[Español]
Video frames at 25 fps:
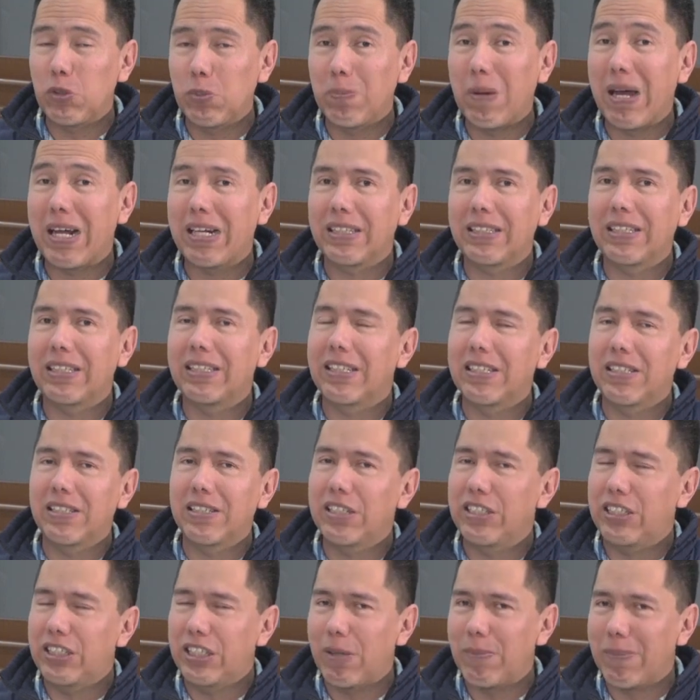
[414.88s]
parte del
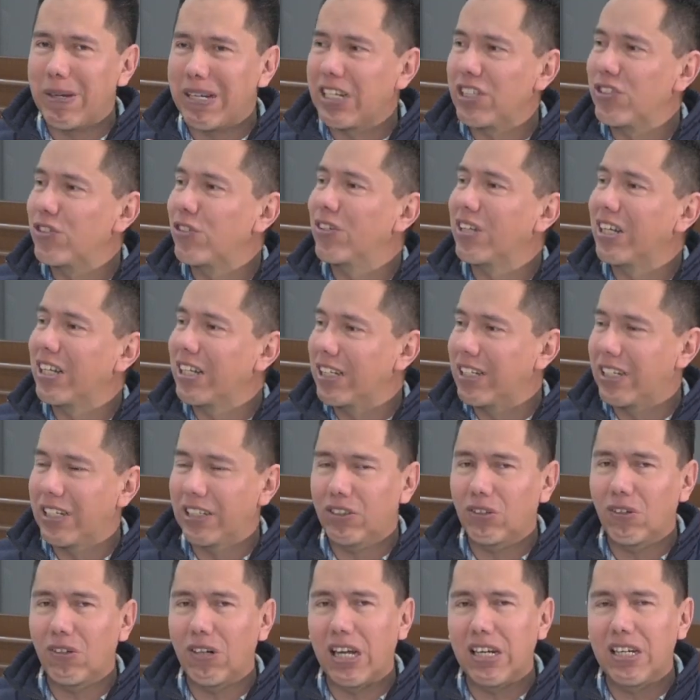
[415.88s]
Sistema Nacional
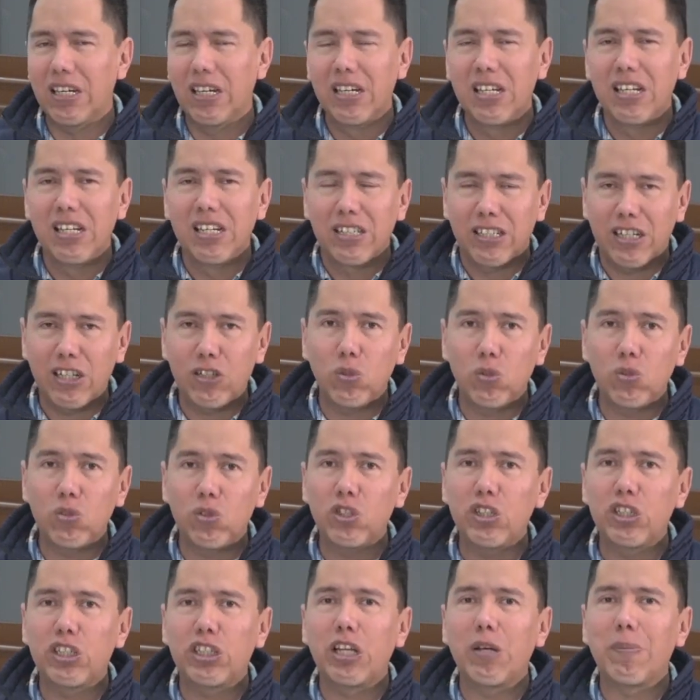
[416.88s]
Electoral, que es un
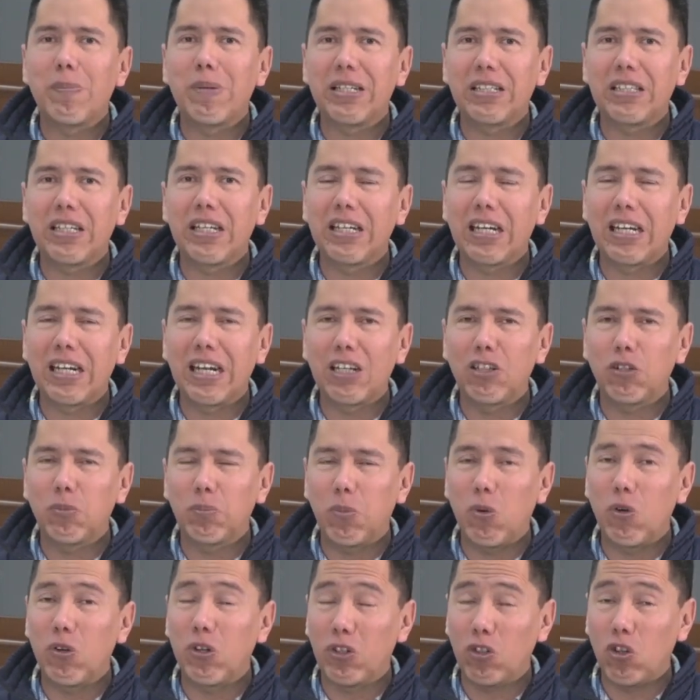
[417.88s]
sistema integrado
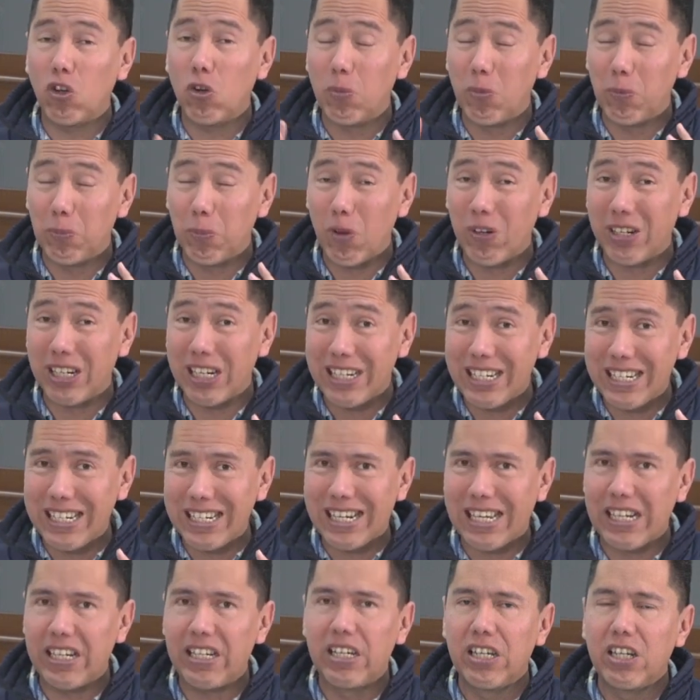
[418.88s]
por, por el
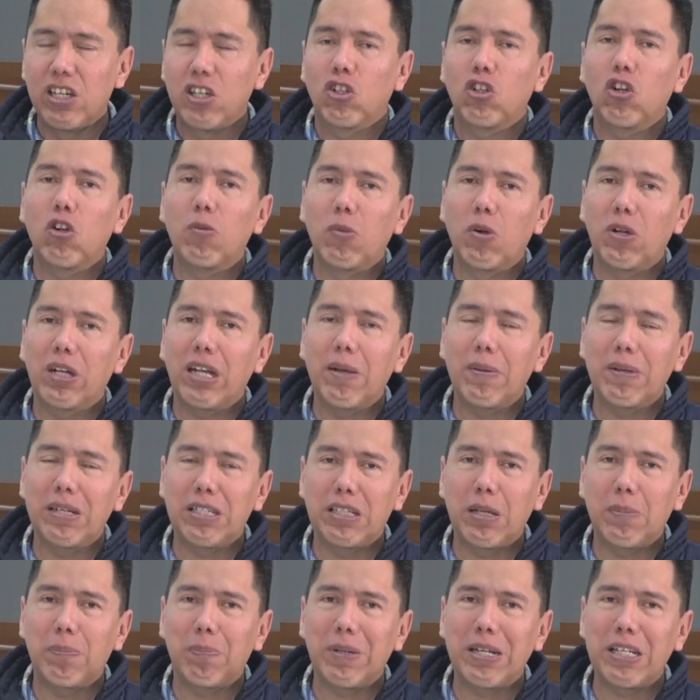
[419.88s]
INE como
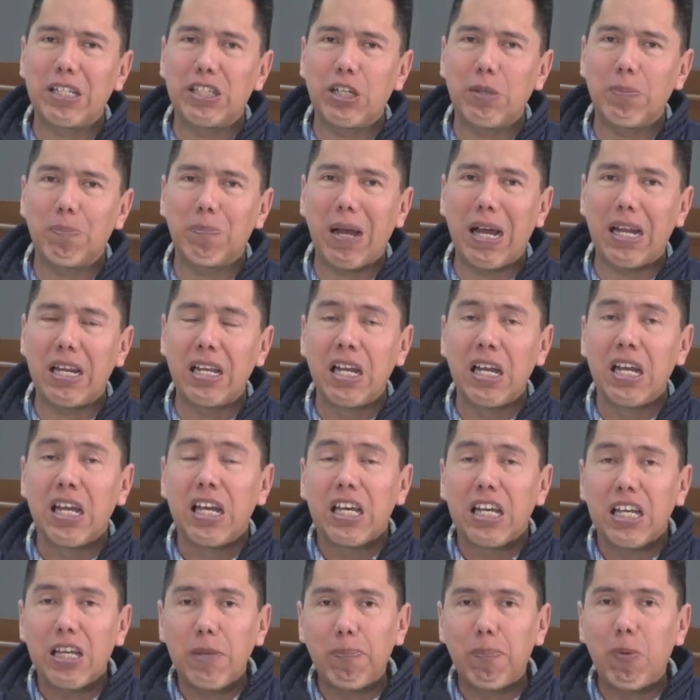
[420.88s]
cabeza principal
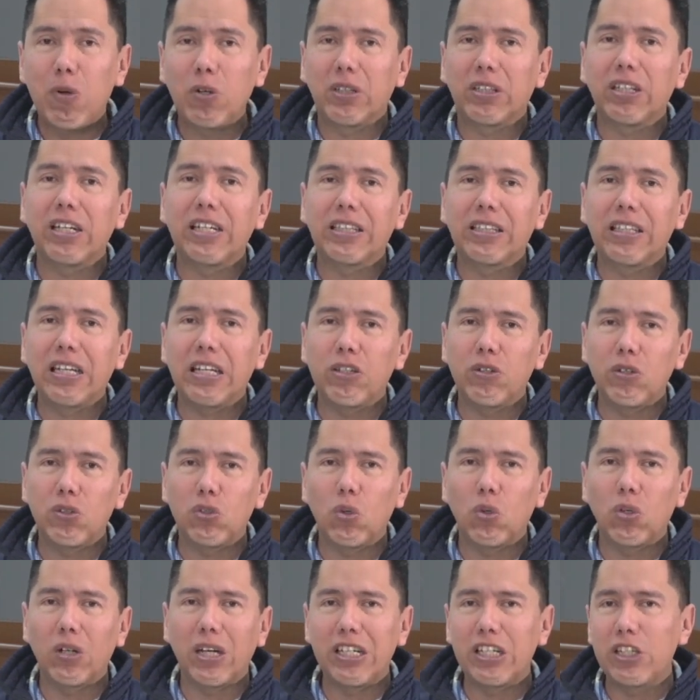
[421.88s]
y por 32
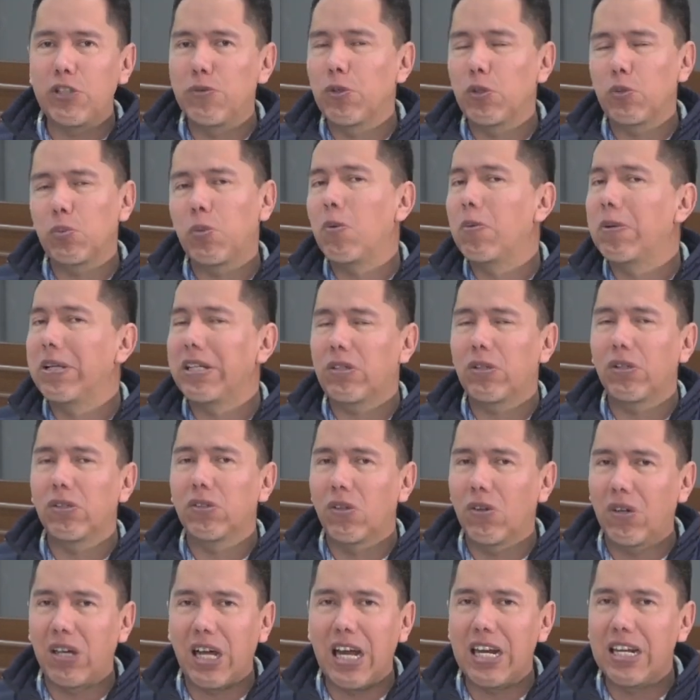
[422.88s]
organismos públicos
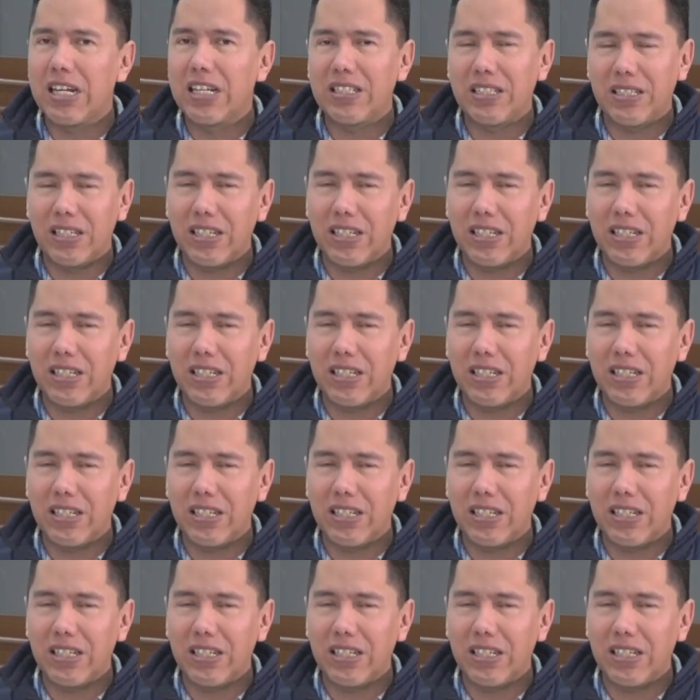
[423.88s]
locales